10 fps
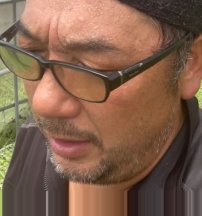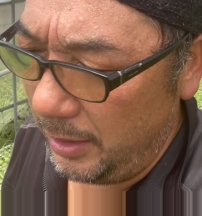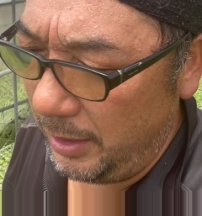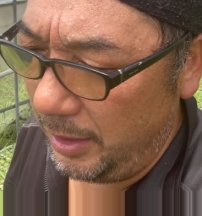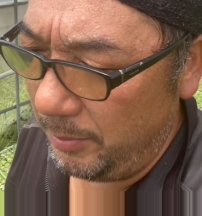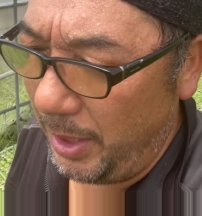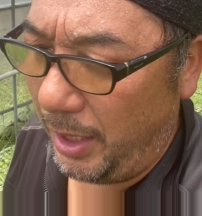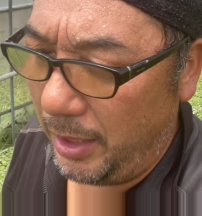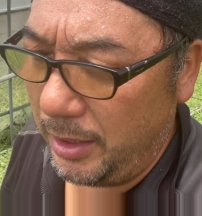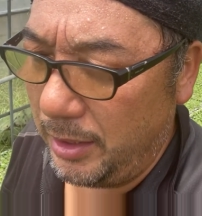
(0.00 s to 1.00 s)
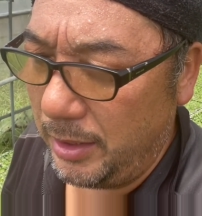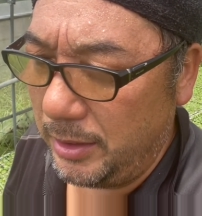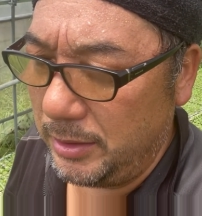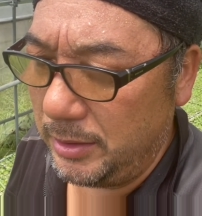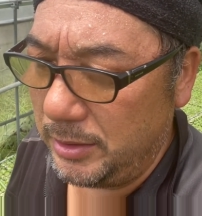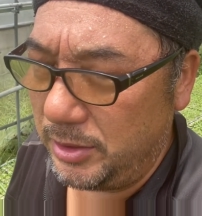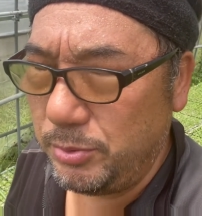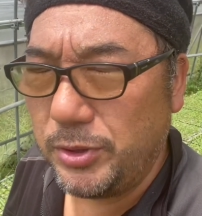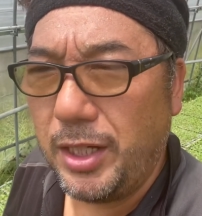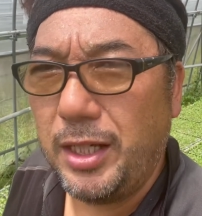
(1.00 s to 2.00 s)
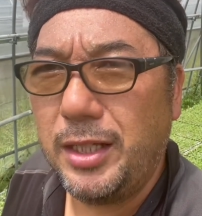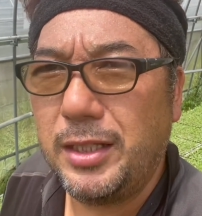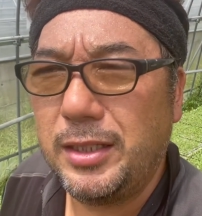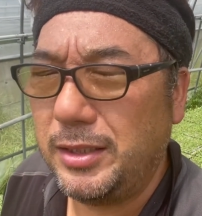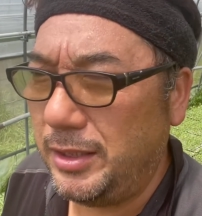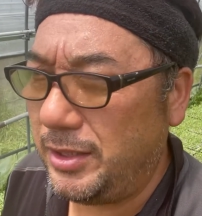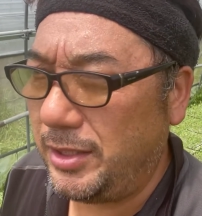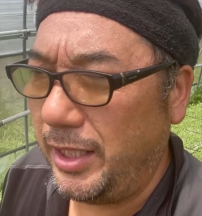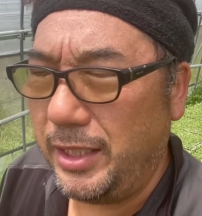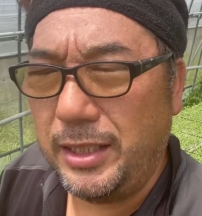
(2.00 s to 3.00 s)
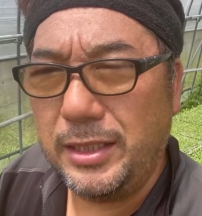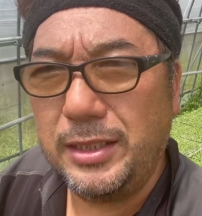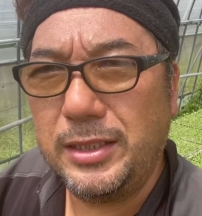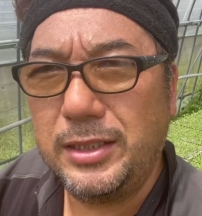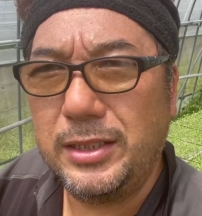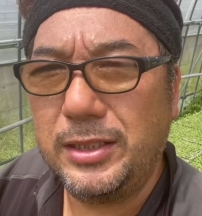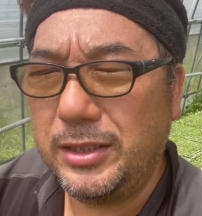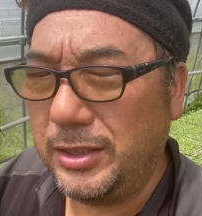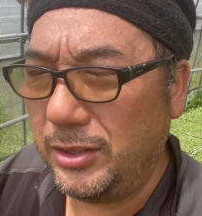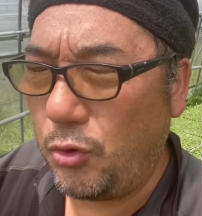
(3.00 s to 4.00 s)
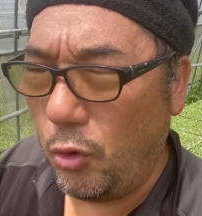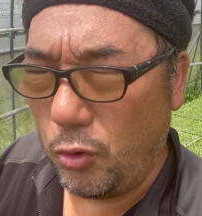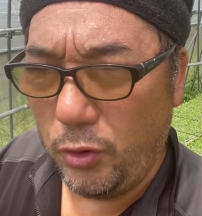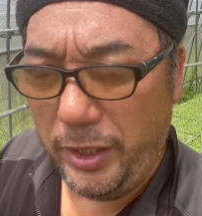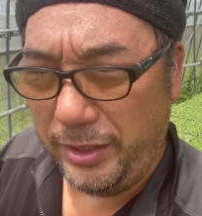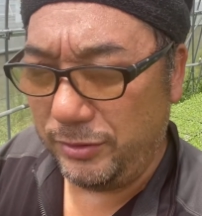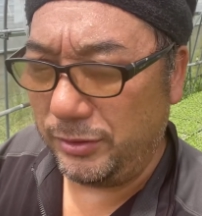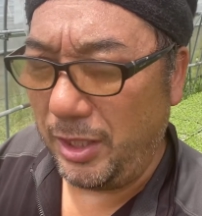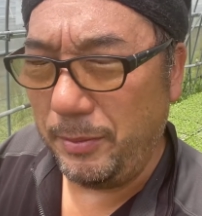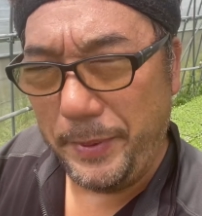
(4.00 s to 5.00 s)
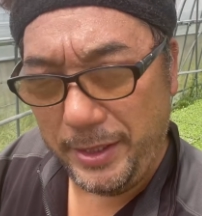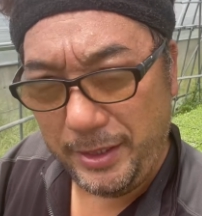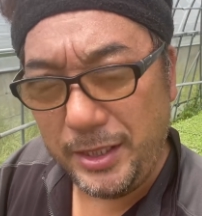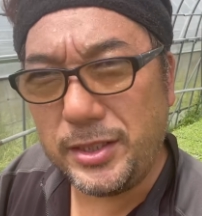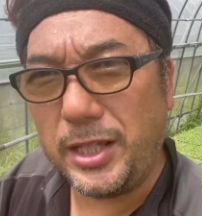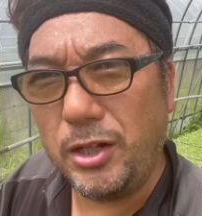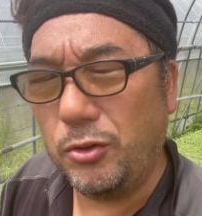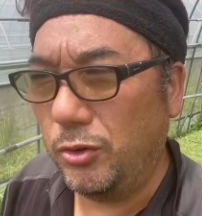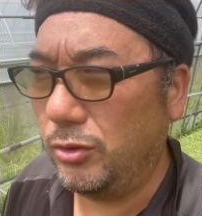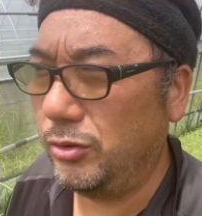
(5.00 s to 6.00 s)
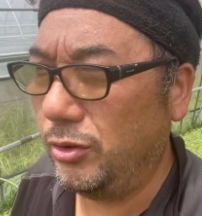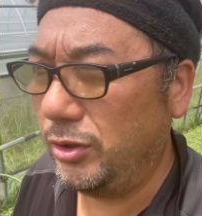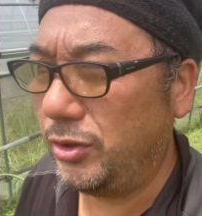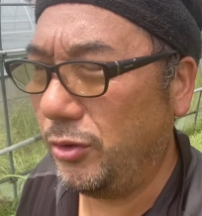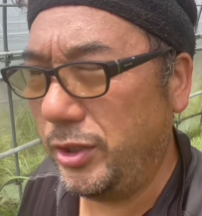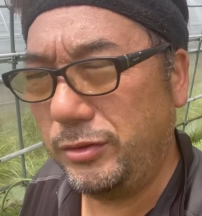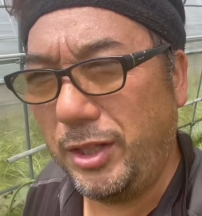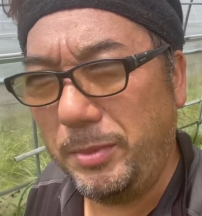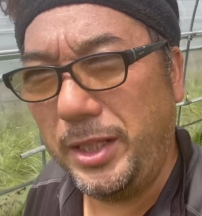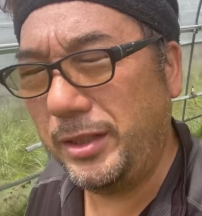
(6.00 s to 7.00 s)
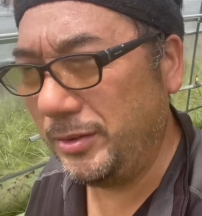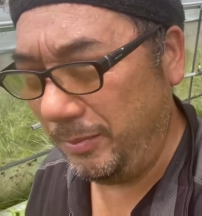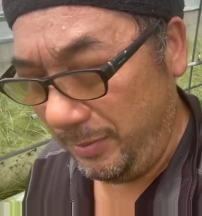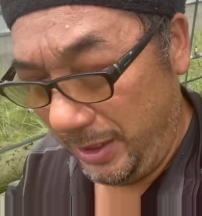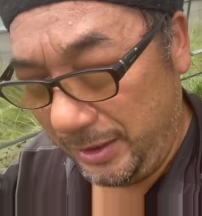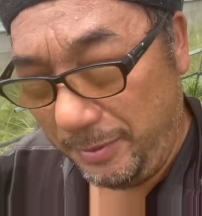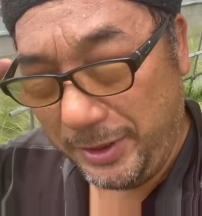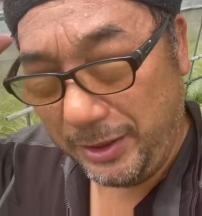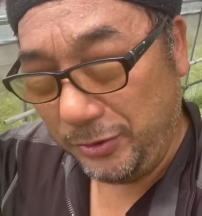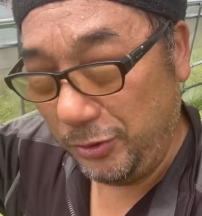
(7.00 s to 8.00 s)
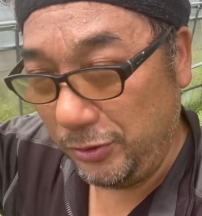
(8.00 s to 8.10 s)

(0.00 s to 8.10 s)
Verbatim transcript: えー、まあ、自分が行きたい高校へ行くため、ね、試験を乗り越えるため、はたまたその